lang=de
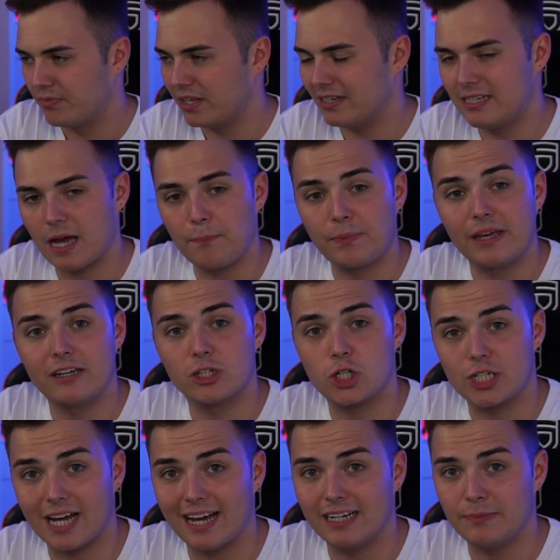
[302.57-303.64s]
Ich habe gegen
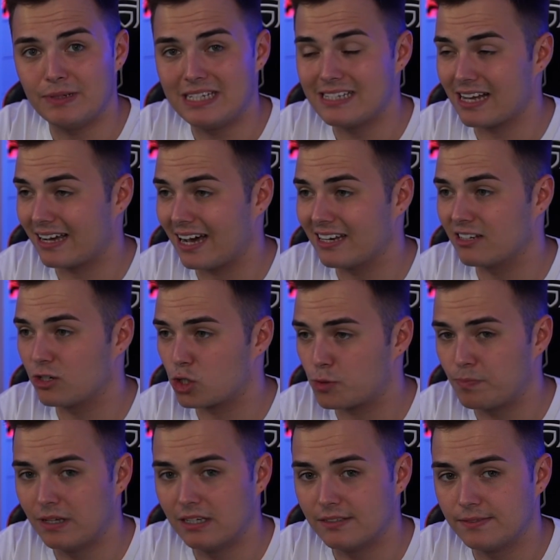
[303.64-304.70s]
Steini mit dieser Karte
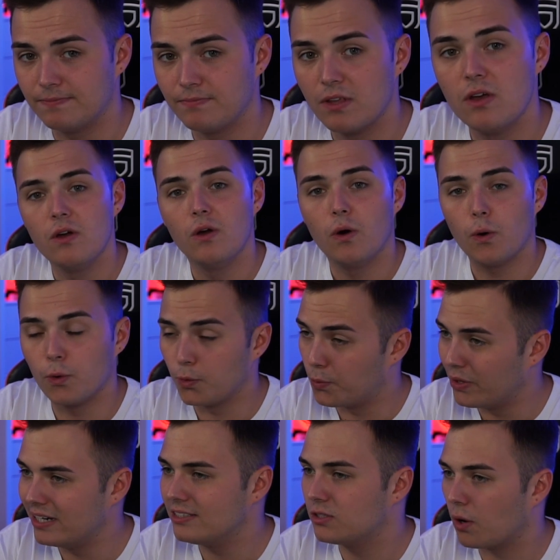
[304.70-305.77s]
gespielt. Und
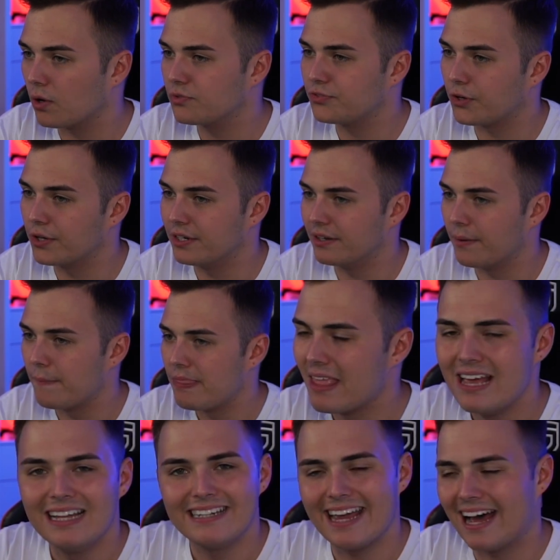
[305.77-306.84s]
Real Talk, Freunde,
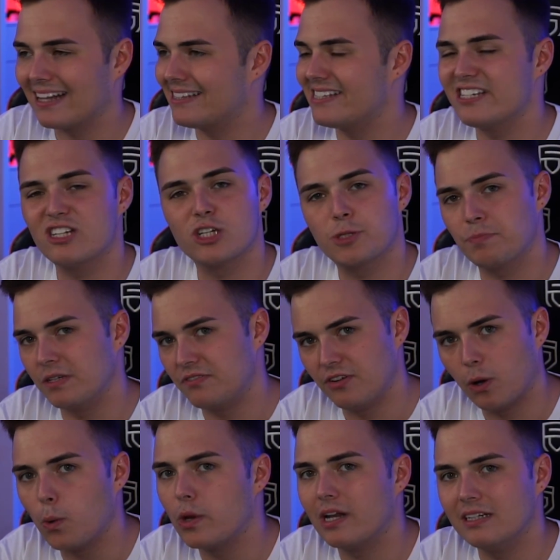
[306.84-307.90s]
der hat sich gespielt wie
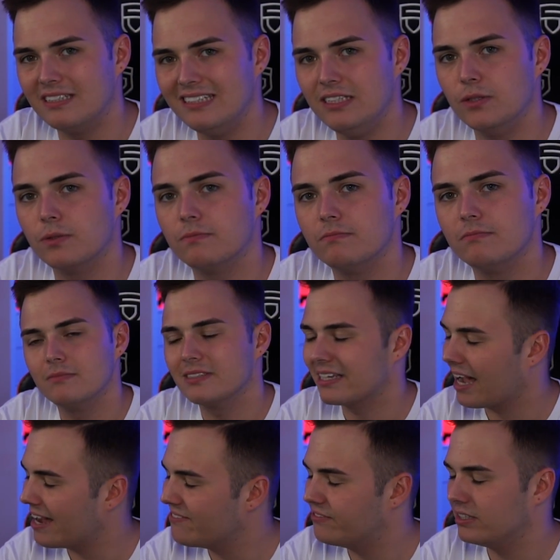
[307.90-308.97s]
Ronaldinho.
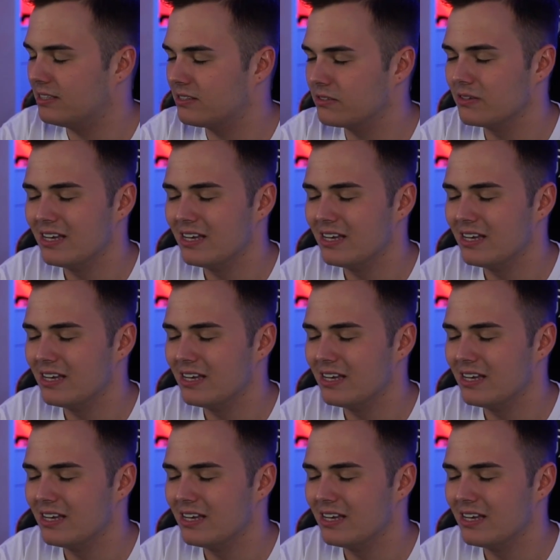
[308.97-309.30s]
Kein Witz.